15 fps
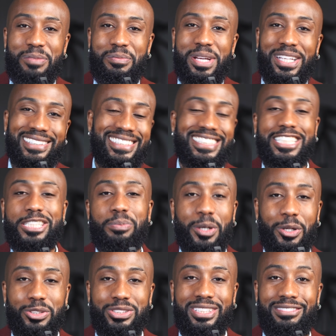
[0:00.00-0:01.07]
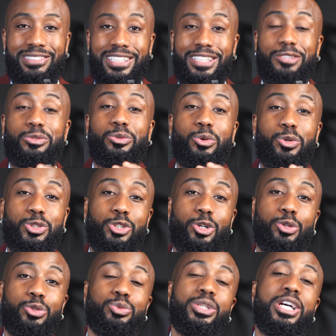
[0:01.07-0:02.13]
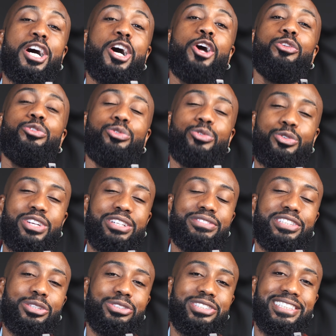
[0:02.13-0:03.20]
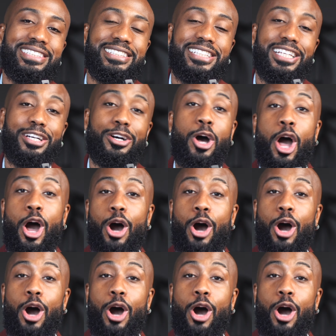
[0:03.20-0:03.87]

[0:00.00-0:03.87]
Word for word: les mecs, j'espère que ça va. Donc aujourd'hui, nouvelle vidéo skincare.